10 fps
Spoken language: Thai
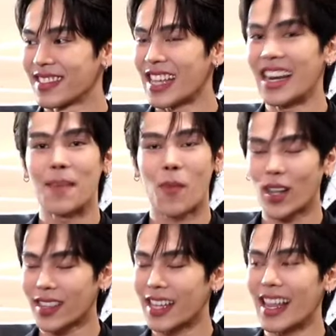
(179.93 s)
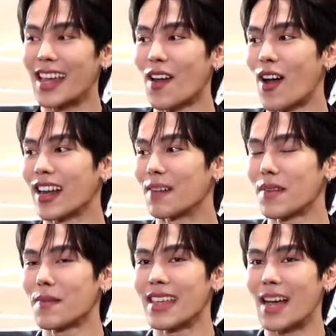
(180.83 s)
ในเลทปกติแน่นอนครับ
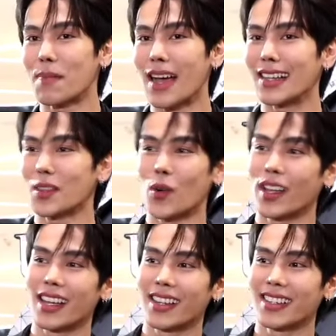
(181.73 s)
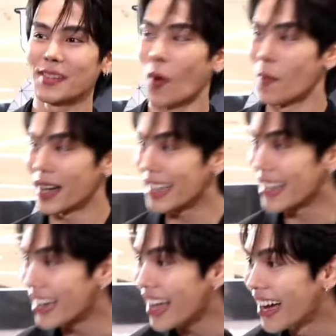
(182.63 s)
ไม่มีอัพค่าตัวอย่าง ผมเพิ่งได้
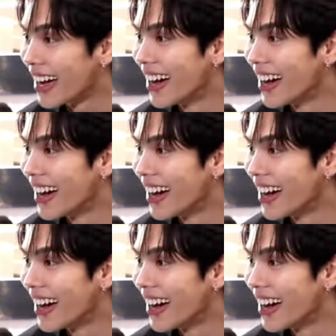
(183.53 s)
ยินนะเนี่ย